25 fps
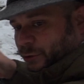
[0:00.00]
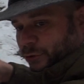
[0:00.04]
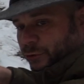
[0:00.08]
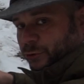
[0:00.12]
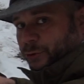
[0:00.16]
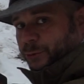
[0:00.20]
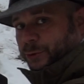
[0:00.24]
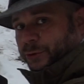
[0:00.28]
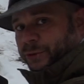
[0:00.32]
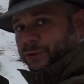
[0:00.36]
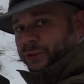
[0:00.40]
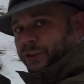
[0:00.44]

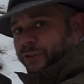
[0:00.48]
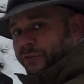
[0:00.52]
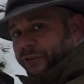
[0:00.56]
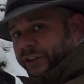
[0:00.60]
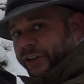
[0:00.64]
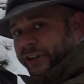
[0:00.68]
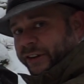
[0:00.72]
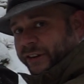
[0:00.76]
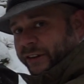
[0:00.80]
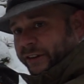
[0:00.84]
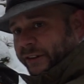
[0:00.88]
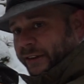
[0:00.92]
noch
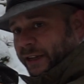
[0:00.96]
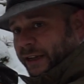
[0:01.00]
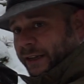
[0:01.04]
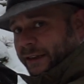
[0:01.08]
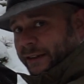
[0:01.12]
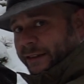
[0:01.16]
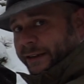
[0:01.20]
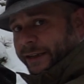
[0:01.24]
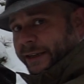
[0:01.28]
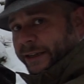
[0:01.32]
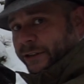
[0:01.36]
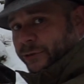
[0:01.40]

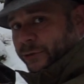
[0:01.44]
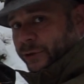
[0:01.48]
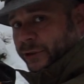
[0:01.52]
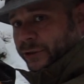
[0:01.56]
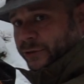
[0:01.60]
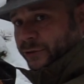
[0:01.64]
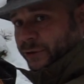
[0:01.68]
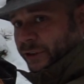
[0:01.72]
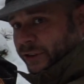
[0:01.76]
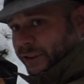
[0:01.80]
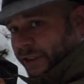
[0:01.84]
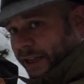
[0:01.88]
Fichtennadeln rein
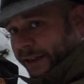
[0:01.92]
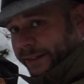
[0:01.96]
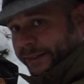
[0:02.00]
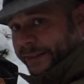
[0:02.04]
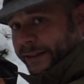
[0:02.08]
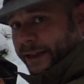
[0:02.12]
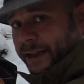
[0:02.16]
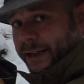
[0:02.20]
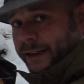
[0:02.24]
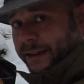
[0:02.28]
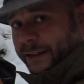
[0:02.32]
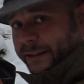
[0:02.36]
tun oder
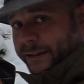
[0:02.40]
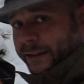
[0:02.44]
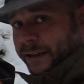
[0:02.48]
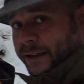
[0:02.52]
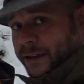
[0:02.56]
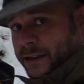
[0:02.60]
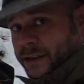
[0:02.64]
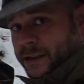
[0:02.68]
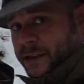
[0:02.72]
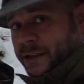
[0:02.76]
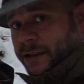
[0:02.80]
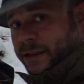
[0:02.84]
Tannennadeln.
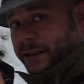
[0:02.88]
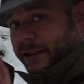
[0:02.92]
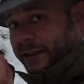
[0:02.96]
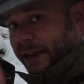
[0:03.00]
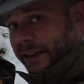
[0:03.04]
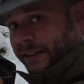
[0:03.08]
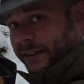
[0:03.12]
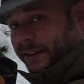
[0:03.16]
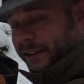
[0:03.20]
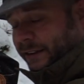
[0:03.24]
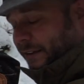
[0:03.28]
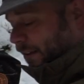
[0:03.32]

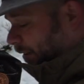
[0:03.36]
Ganz